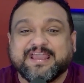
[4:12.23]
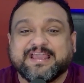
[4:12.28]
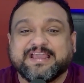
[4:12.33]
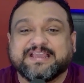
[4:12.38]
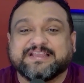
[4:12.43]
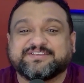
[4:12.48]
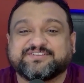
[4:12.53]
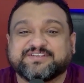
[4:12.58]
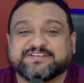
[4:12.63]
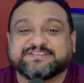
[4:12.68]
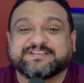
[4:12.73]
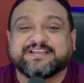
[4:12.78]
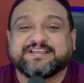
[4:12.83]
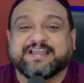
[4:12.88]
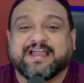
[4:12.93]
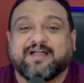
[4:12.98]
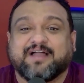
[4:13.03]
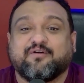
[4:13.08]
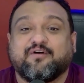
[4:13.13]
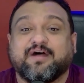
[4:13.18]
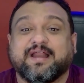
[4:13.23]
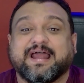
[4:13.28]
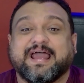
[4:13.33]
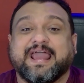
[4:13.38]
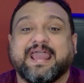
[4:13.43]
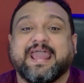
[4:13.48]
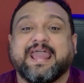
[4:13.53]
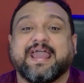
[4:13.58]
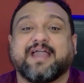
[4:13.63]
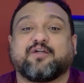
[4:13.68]
E dizem que agora
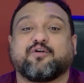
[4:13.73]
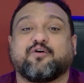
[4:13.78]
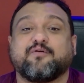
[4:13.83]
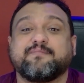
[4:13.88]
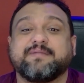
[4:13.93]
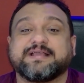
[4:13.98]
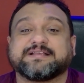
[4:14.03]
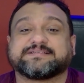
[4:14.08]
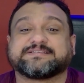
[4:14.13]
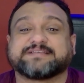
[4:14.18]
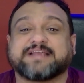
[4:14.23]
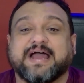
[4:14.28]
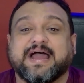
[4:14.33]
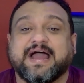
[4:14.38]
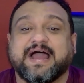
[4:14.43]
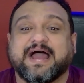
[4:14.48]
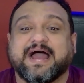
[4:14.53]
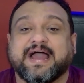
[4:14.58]
é começar